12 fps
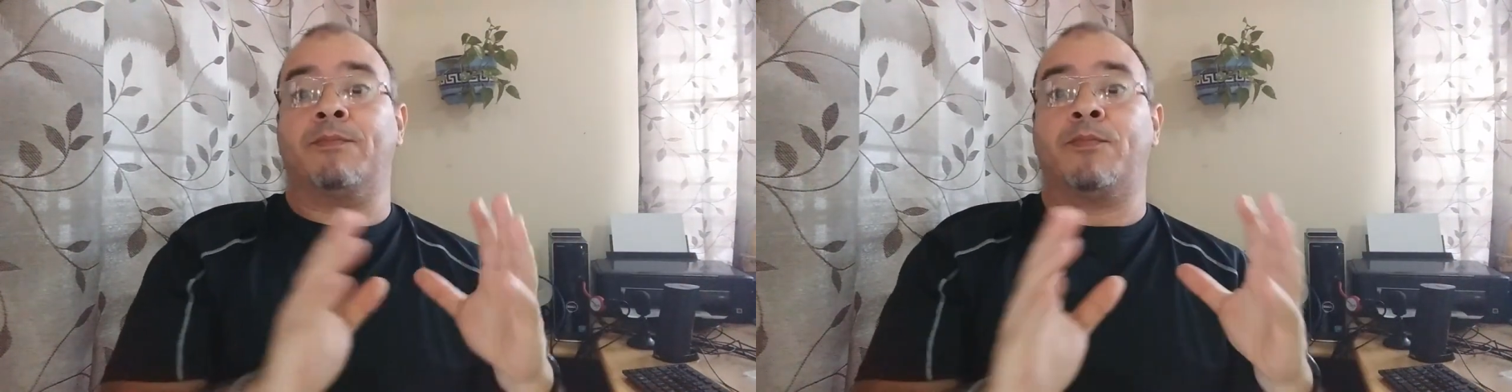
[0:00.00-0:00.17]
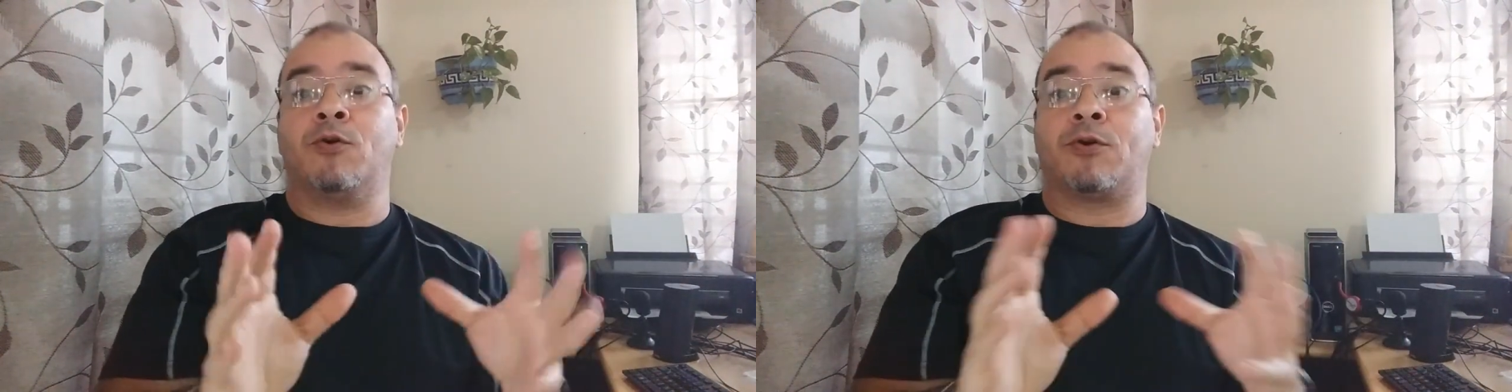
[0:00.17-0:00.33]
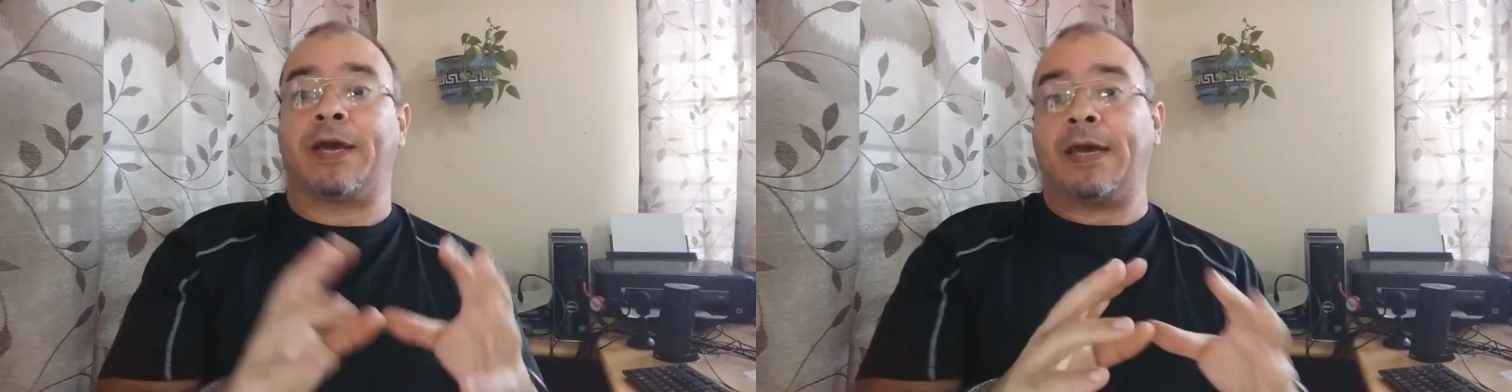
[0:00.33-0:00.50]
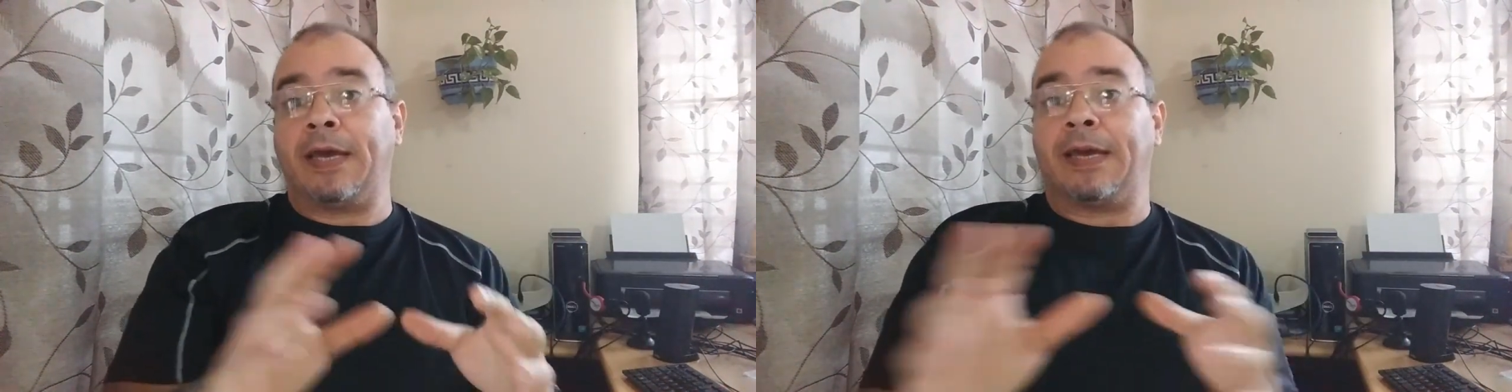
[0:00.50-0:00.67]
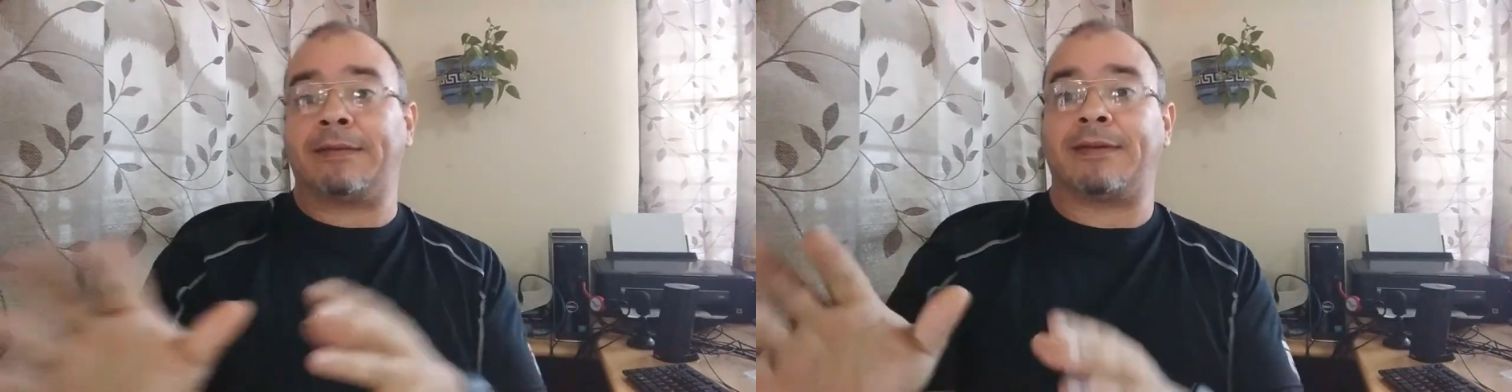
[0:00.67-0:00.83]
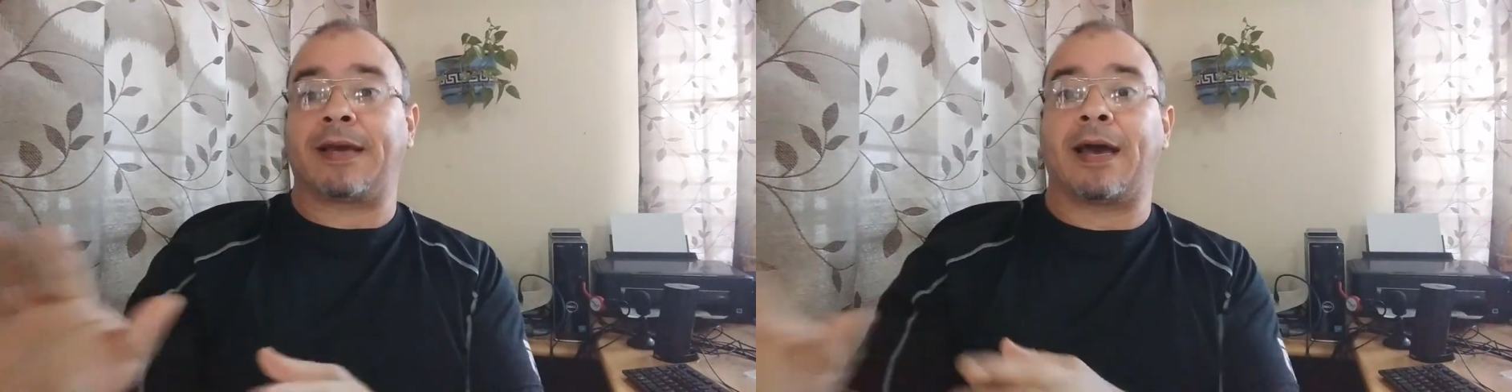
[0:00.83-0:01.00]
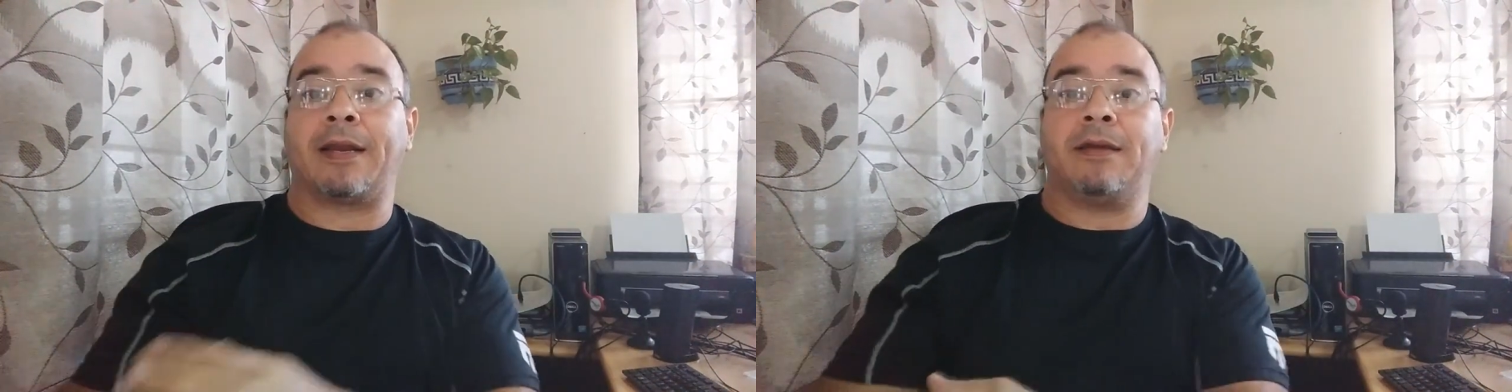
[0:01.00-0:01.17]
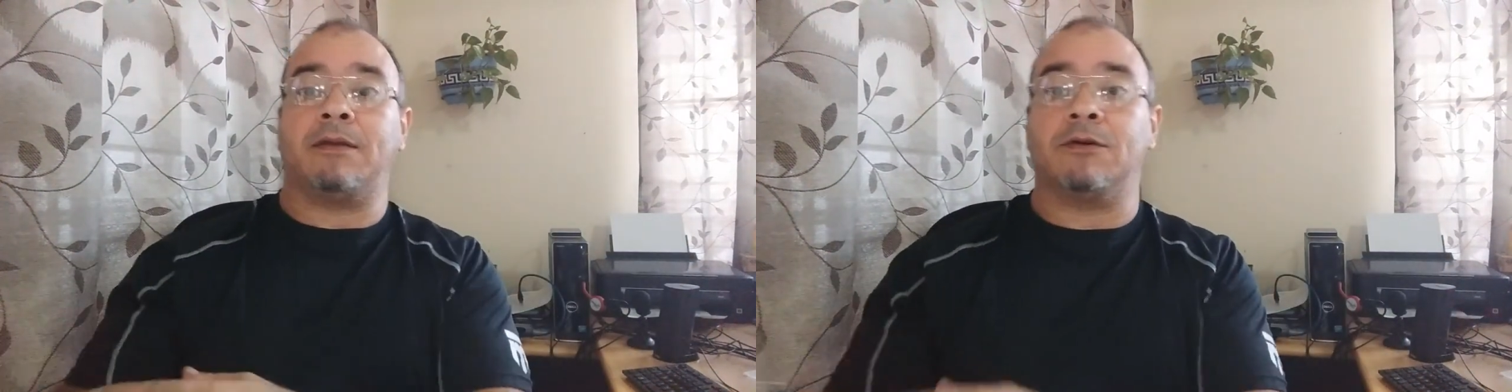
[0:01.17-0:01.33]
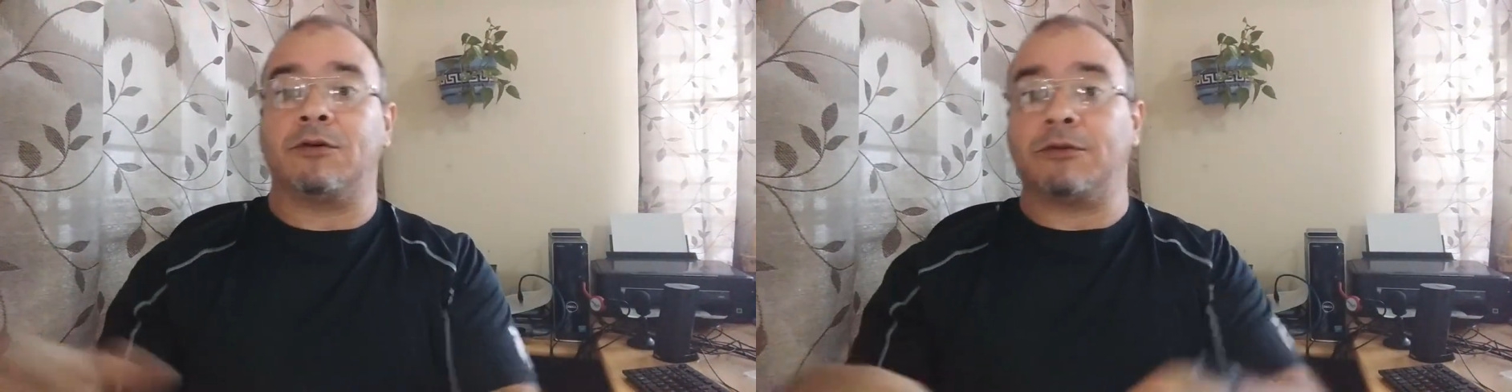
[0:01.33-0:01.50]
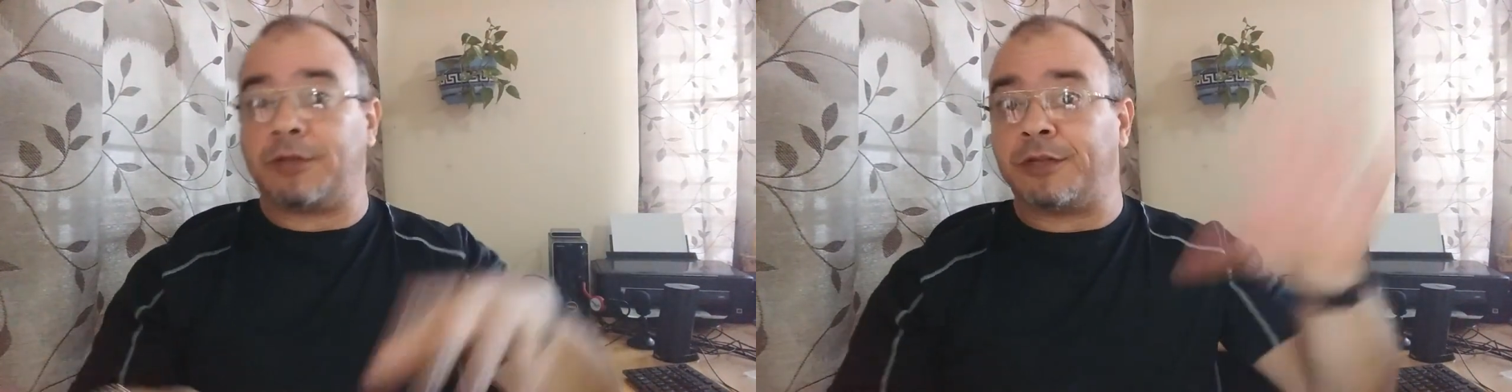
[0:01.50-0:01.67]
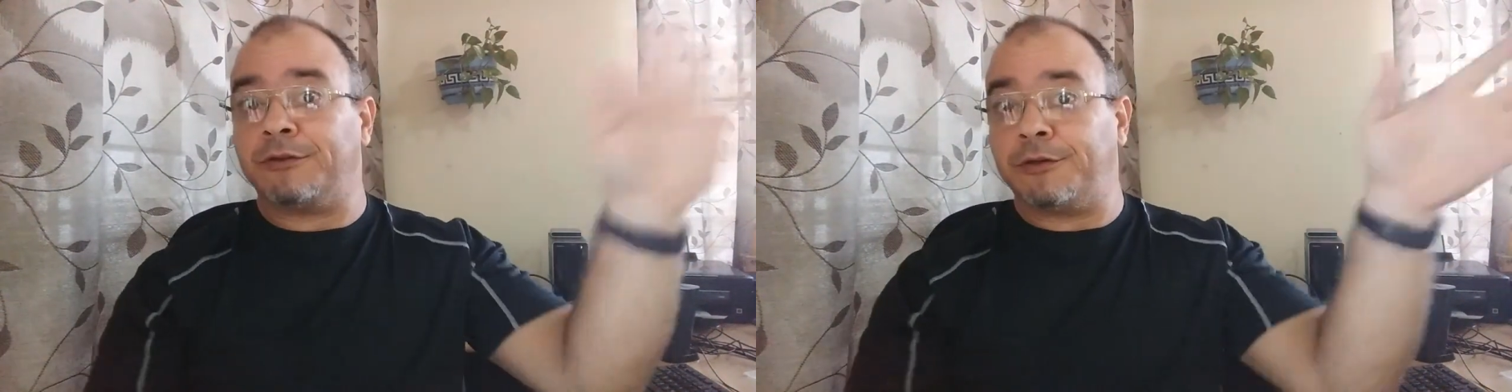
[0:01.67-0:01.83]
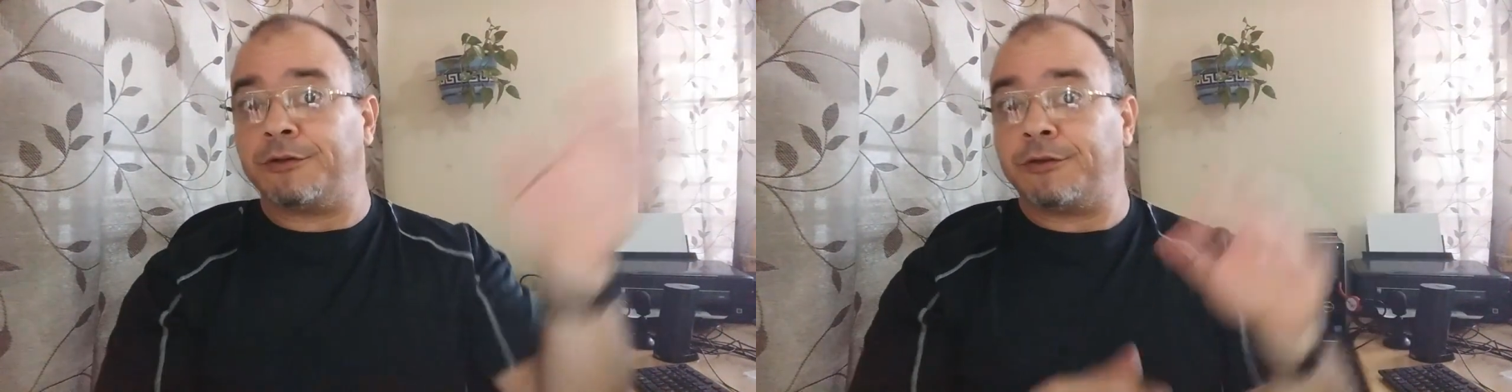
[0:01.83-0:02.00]
busque ese cariño donde
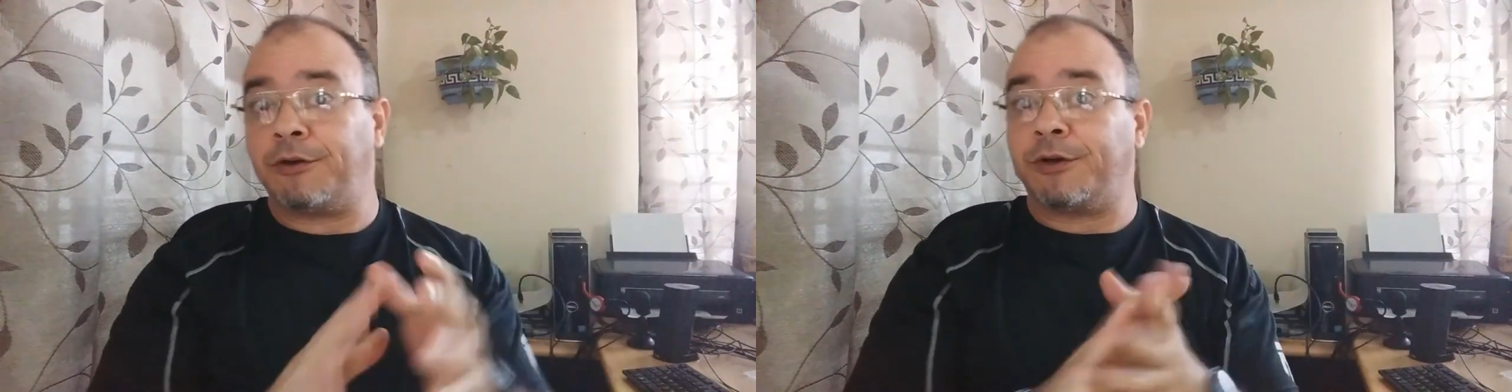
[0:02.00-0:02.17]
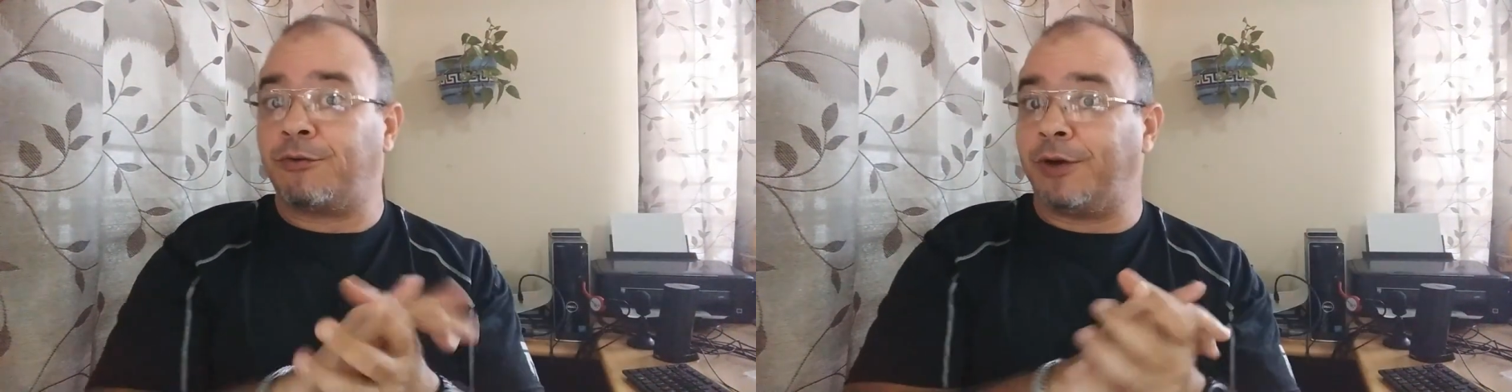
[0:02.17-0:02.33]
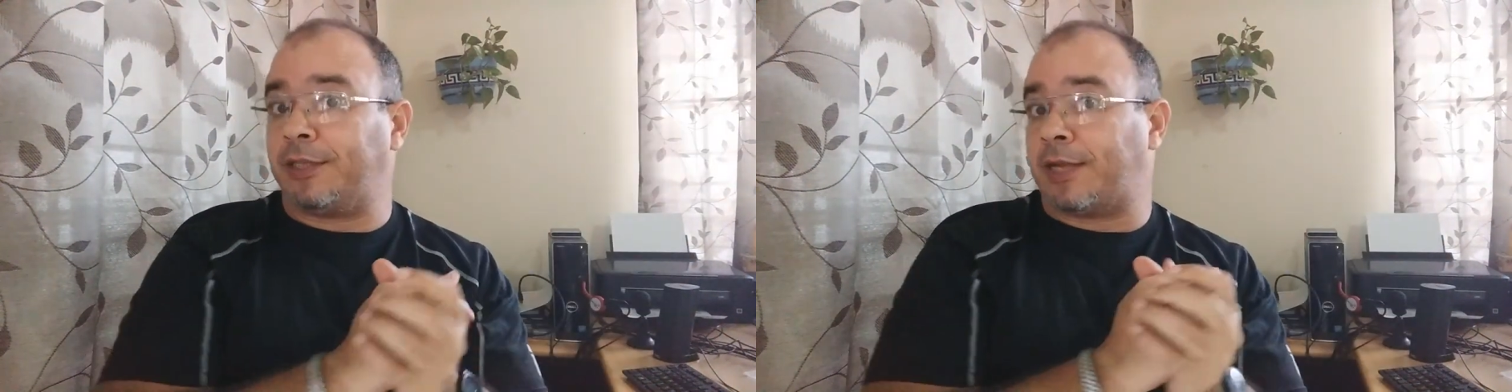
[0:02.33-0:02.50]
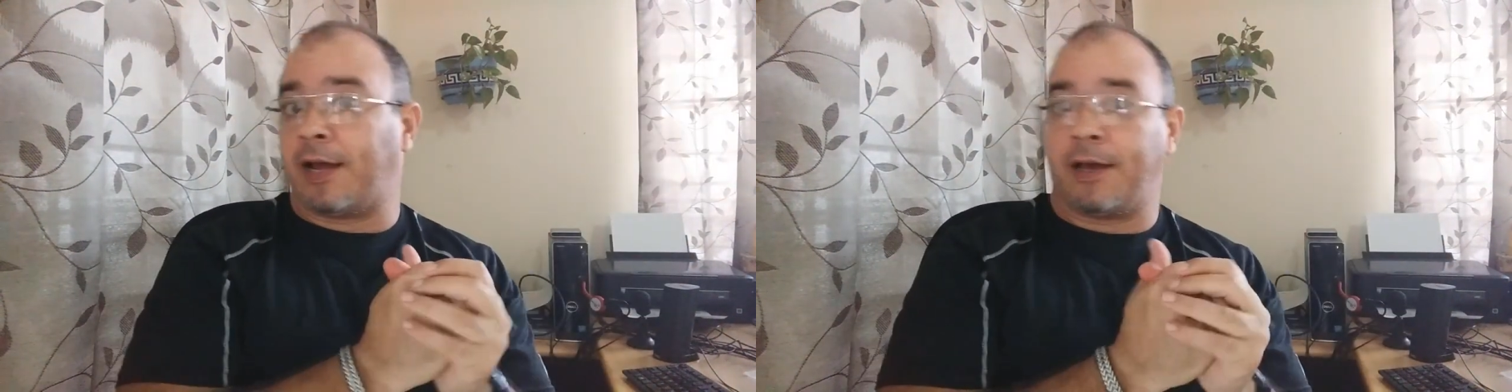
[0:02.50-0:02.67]
no lo encuentra.